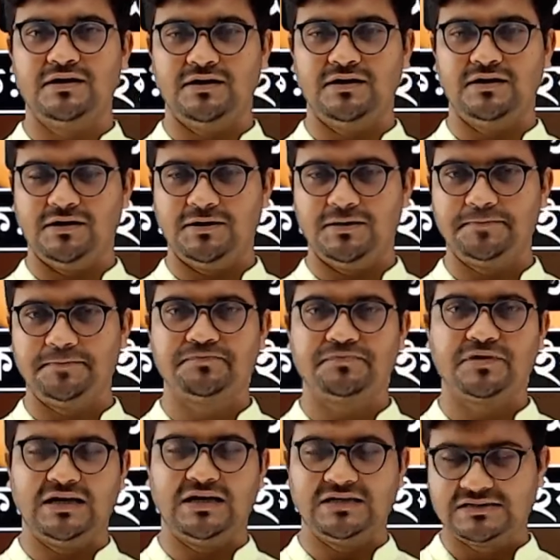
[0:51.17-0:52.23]
আজকের
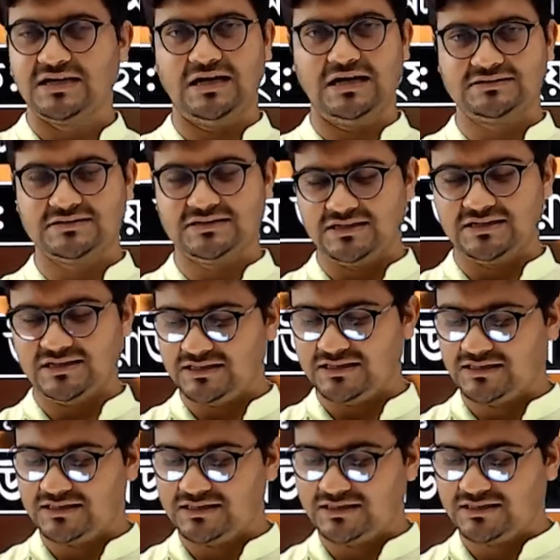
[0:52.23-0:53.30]
ক্লাসে
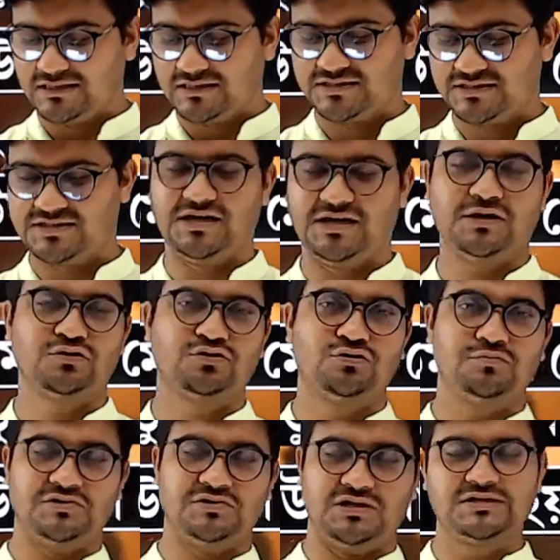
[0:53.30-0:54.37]
স্বাগতম জানাচ্ছি
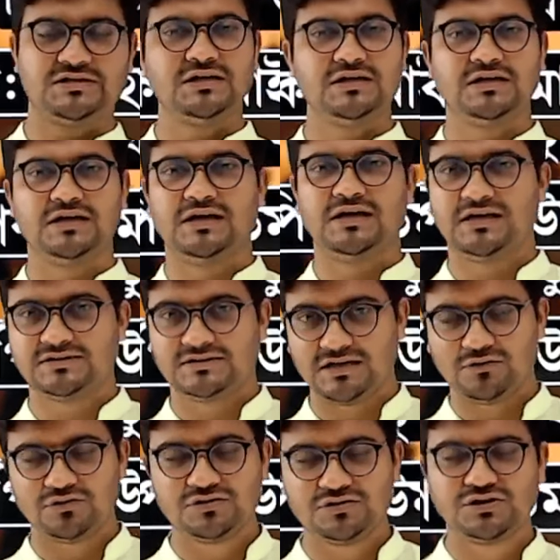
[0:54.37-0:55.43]
আশা করছি
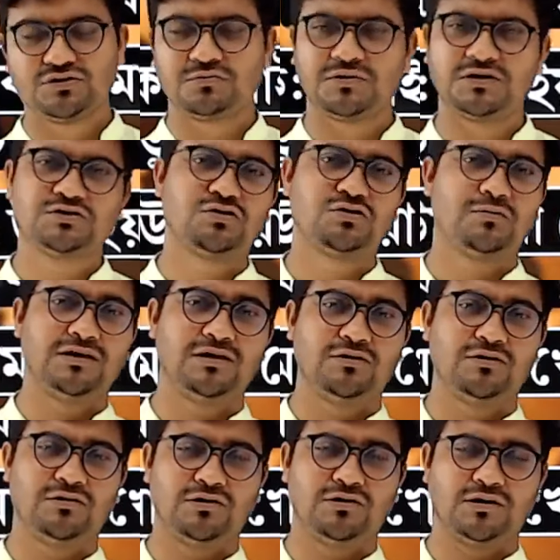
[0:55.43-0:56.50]
তোমরা সবাই অনেক ভালো
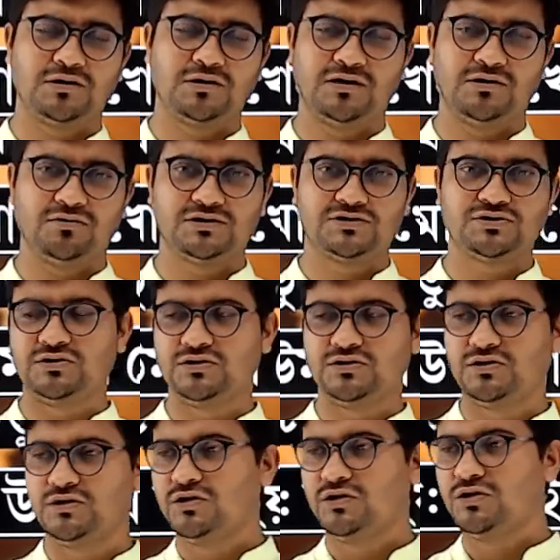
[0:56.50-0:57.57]
আছো
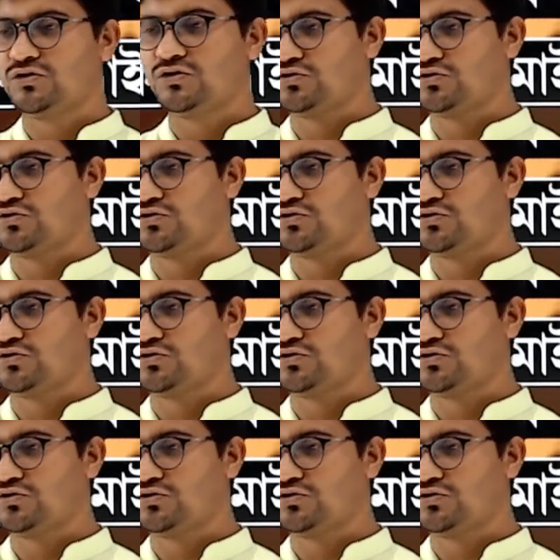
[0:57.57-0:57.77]
তোমাদের